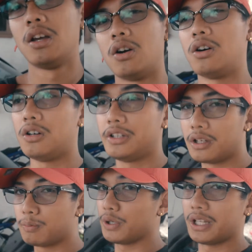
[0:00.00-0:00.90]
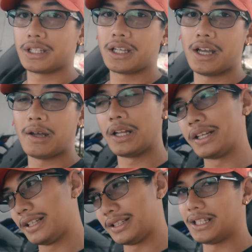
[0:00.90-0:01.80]
Oo, nagpuyat ka,
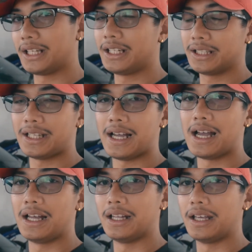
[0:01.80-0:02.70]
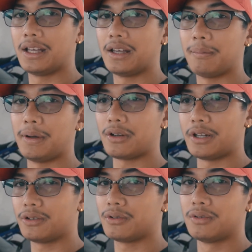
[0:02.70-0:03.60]
nagising ka ng tanghali. Pero
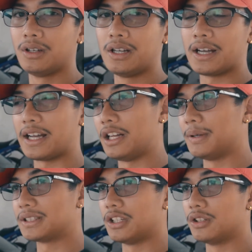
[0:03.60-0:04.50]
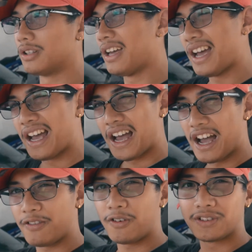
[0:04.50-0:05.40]
anong kalabasan nun?
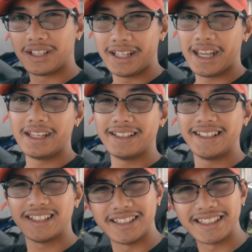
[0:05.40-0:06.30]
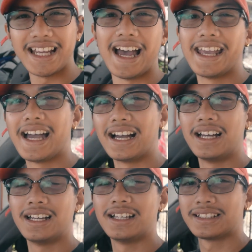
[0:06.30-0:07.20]
Half of the day is nasayang.
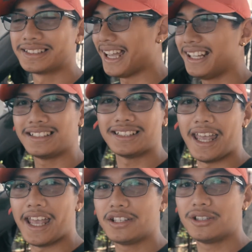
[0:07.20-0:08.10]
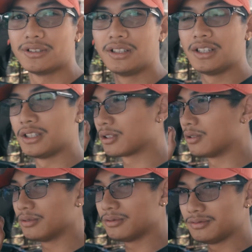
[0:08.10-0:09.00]
Sayang na sayang yun.
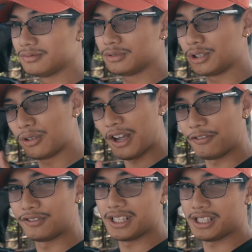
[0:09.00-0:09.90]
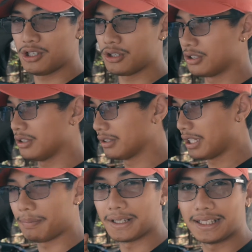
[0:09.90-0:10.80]
Kung yung half day na yun,
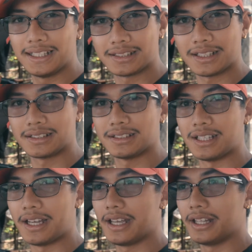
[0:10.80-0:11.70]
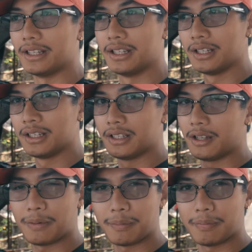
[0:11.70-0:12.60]
napaglinis ka ng sasakyan,
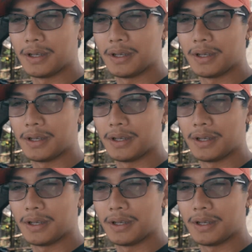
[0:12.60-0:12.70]
napag